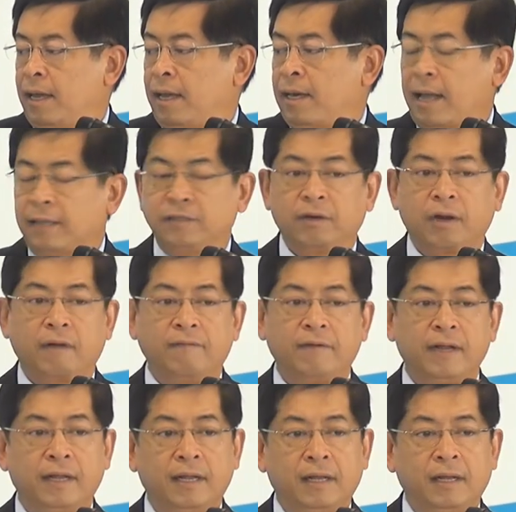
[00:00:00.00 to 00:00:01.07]
Enhanced
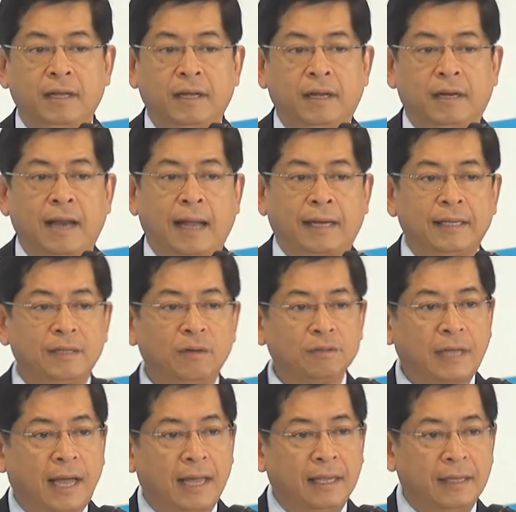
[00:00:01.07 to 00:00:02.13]
Recovery แหล่งที่ต้อง
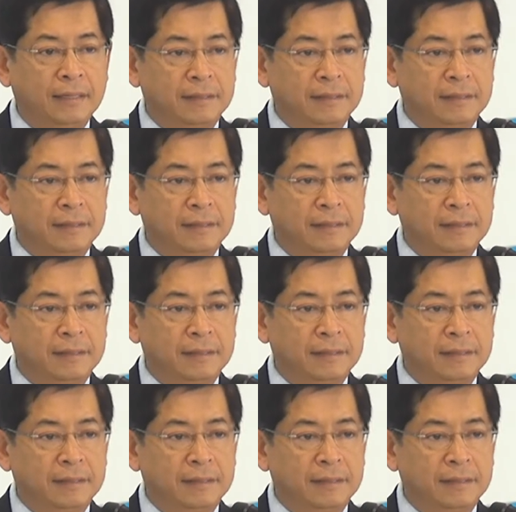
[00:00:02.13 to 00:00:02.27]
ใช้